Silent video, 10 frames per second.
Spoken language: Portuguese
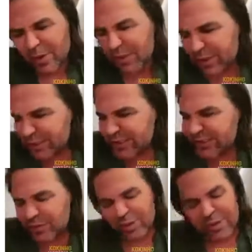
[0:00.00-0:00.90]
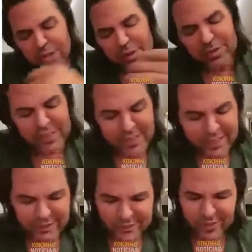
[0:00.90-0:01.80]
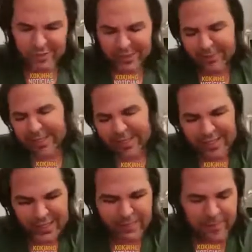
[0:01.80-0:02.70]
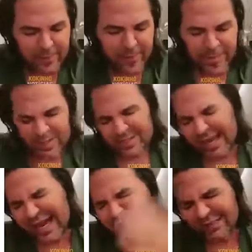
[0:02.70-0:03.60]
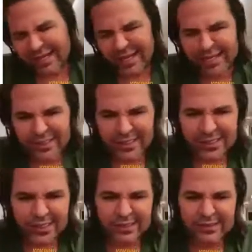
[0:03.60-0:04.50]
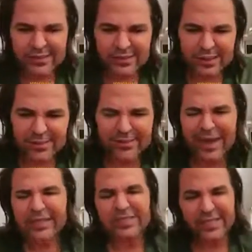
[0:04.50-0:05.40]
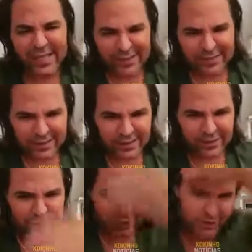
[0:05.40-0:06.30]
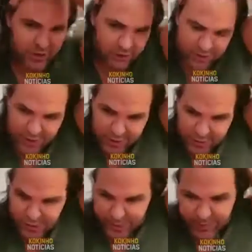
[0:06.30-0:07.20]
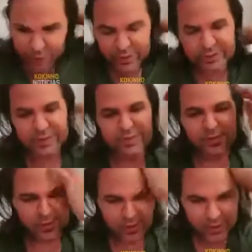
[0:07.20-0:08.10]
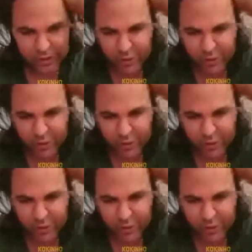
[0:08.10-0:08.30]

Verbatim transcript: Não é um projeto. Eu idealizei o cabaré lá atrás, né? há mais de 10 anos. Depois,